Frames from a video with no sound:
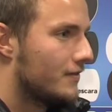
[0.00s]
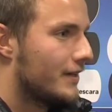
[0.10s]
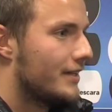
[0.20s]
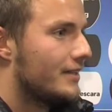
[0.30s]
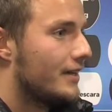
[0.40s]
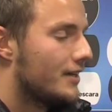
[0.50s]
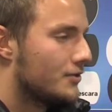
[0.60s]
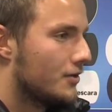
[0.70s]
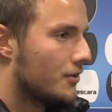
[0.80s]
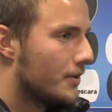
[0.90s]
fare
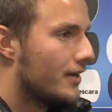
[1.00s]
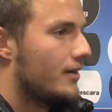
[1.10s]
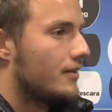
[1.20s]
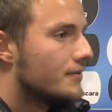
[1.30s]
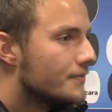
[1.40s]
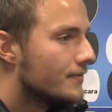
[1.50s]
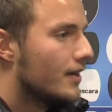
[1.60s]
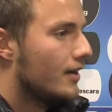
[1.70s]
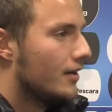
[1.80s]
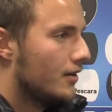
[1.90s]
terzo.
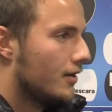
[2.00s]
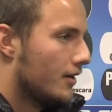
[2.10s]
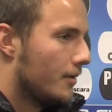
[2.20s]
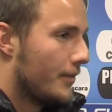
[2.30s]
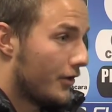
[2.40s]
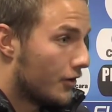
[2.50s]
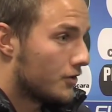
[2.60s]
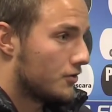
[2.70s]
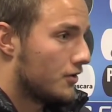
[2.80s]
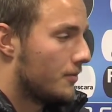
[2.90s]
Per
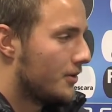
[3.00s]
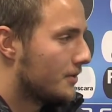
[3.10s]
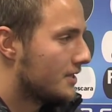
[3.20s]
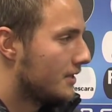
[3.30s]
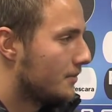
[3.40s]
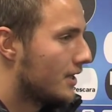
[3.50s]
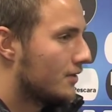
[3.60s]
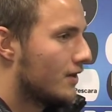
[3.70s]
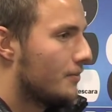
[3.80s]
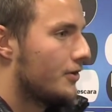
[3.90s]
ora sono la prima
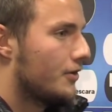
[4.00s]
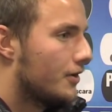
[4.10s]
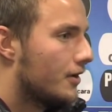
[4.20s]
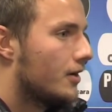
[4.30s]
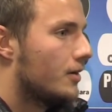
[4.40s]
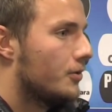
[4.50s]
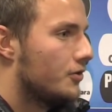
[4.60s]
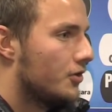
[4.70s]
settimana qua, però poi